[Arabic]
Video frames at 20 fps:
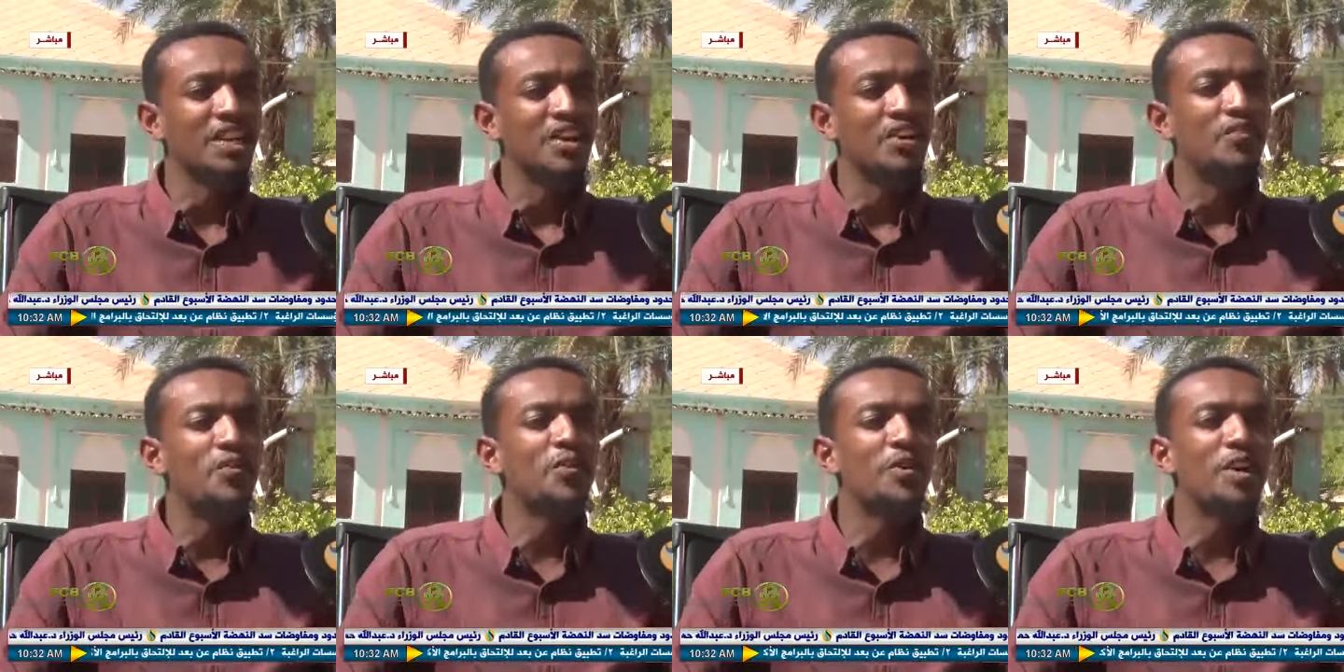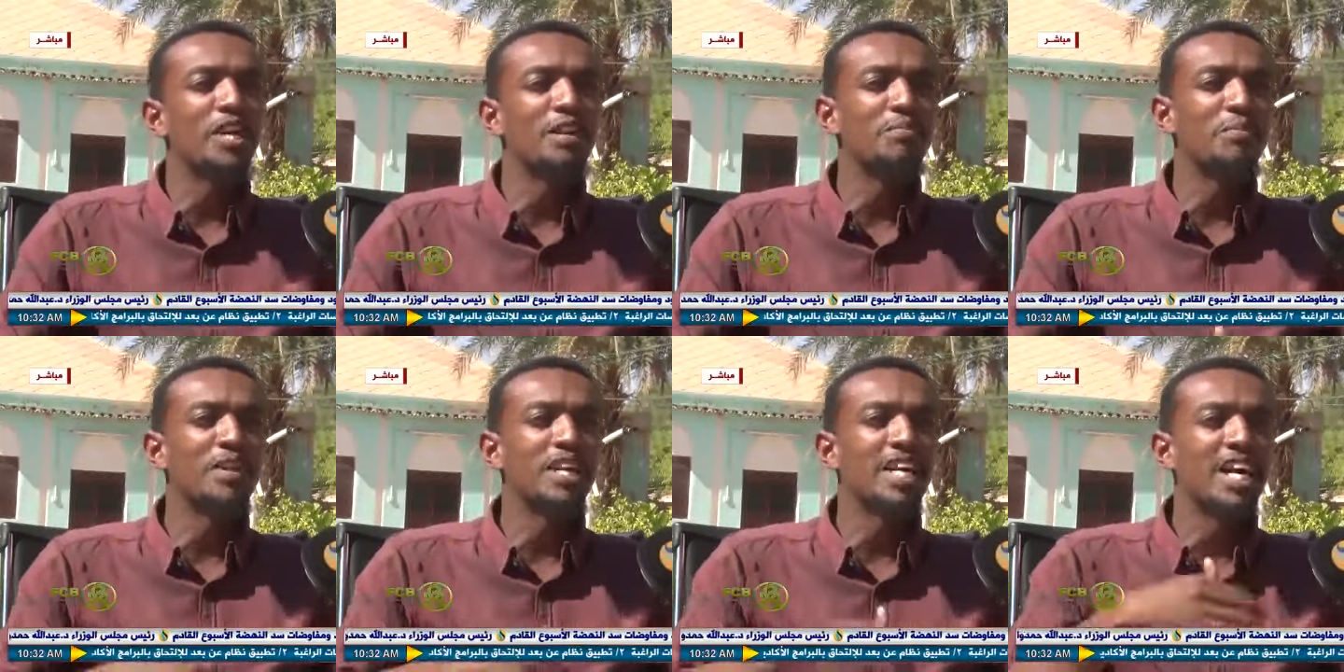فوق
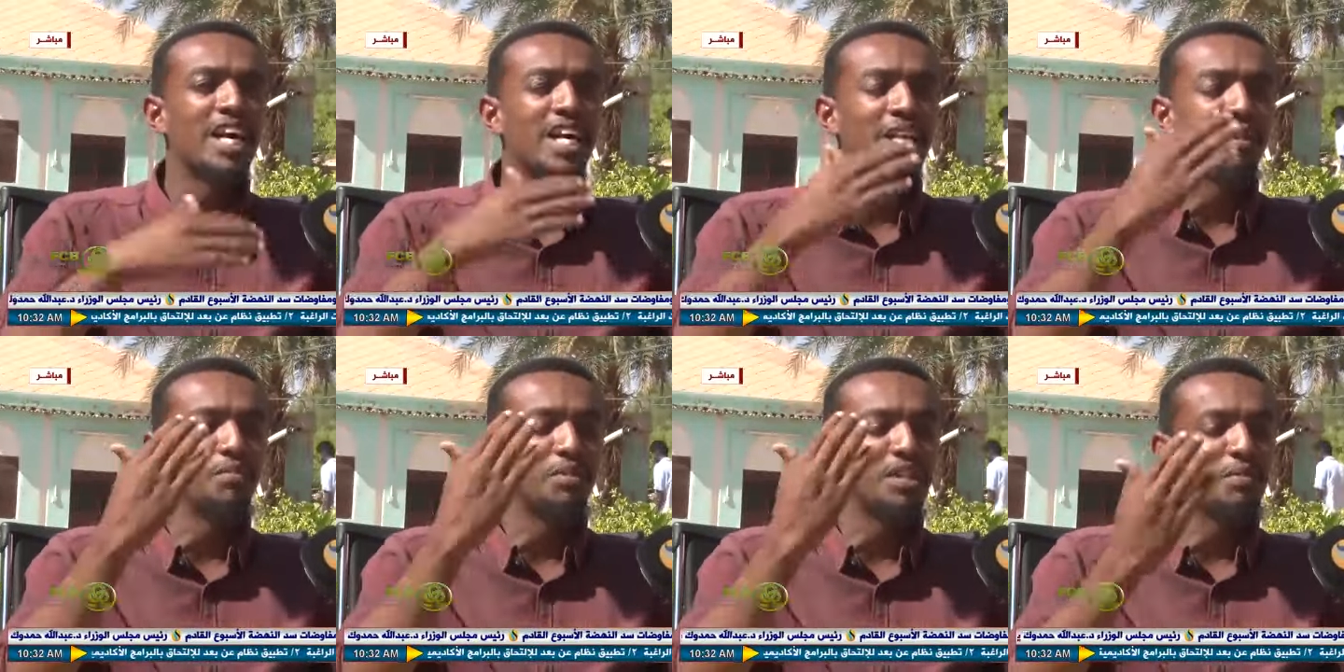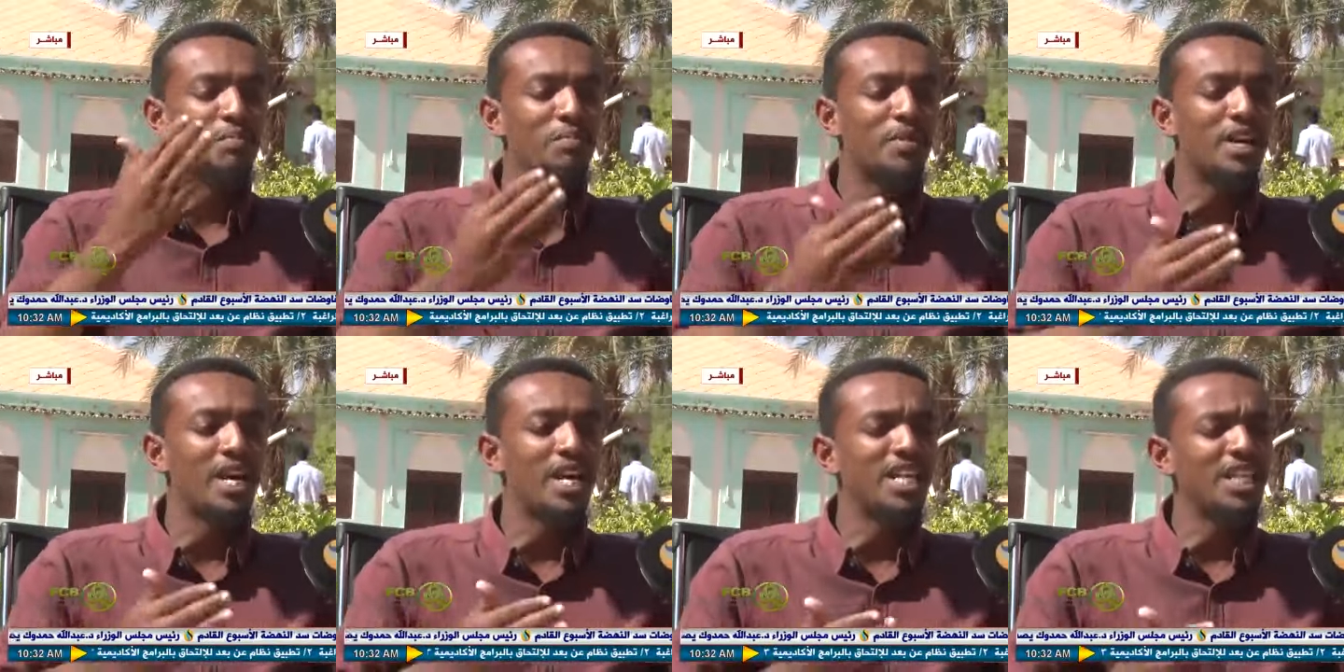المكارم
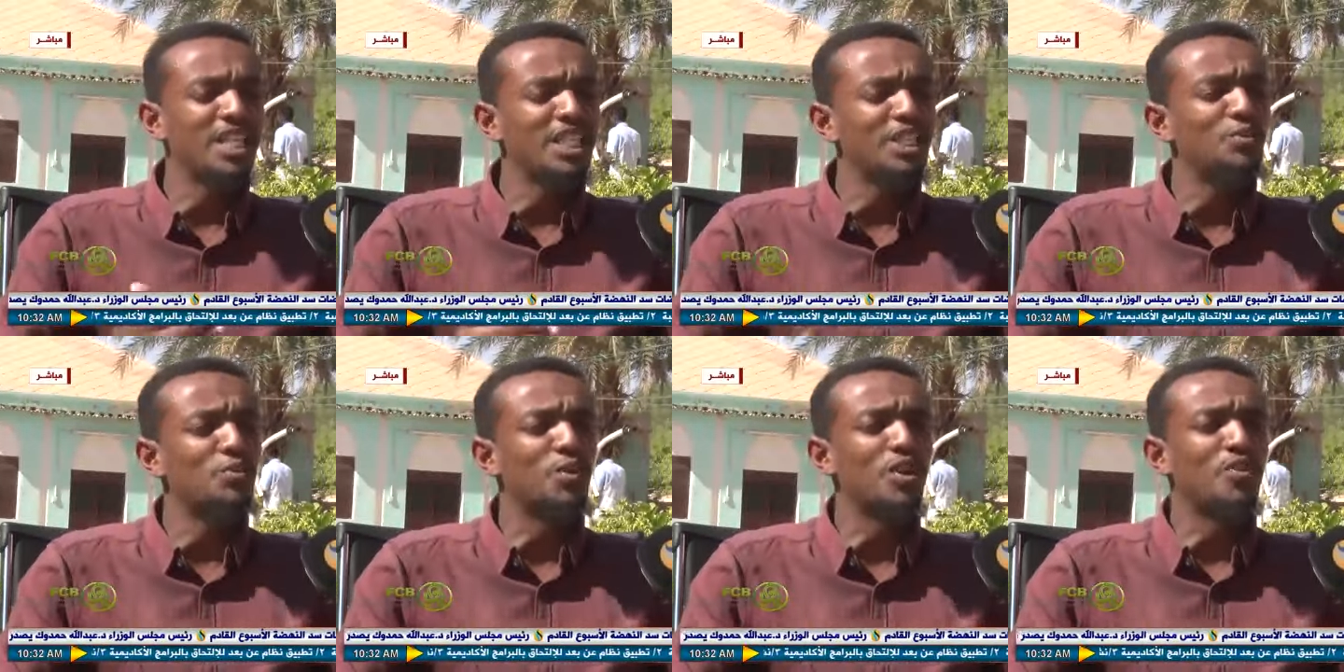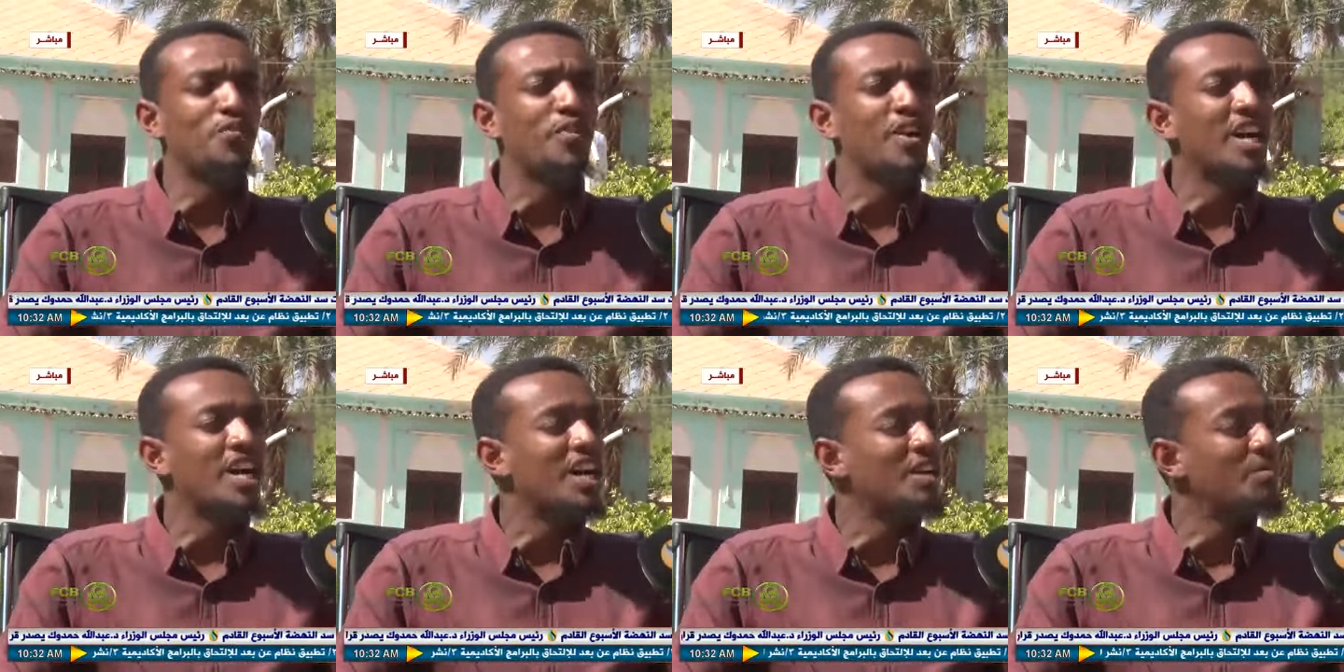تبى العذ
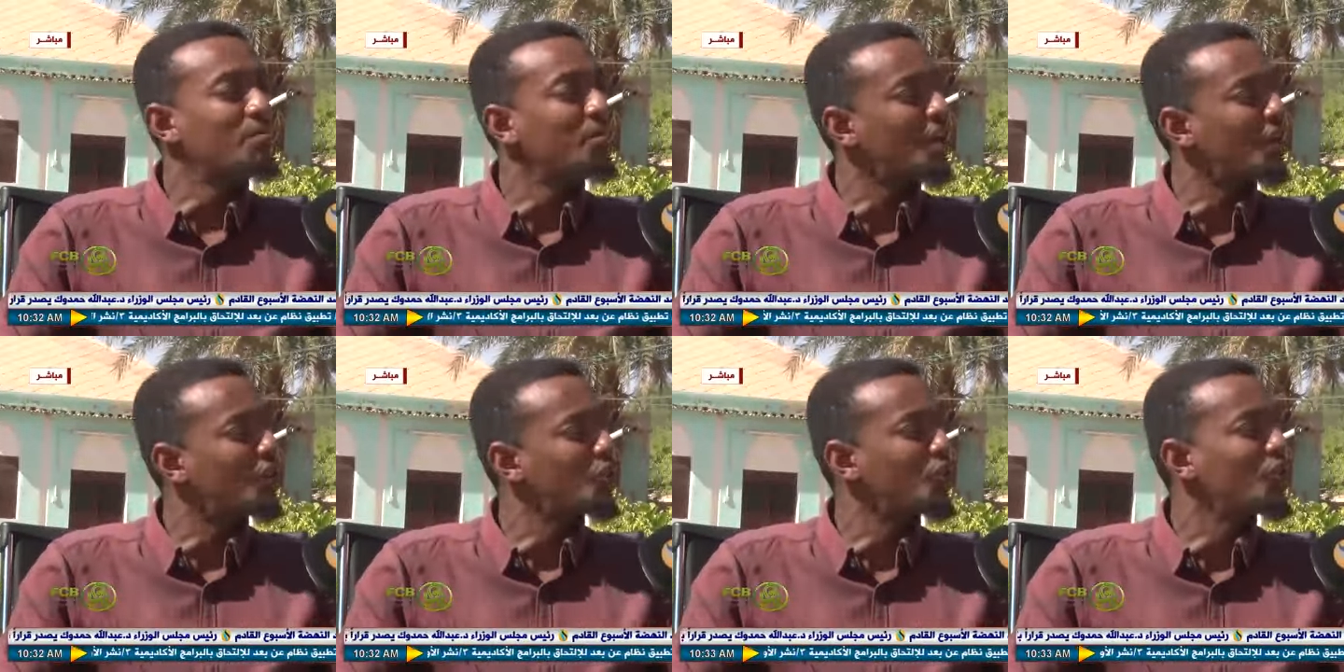والفخار معروف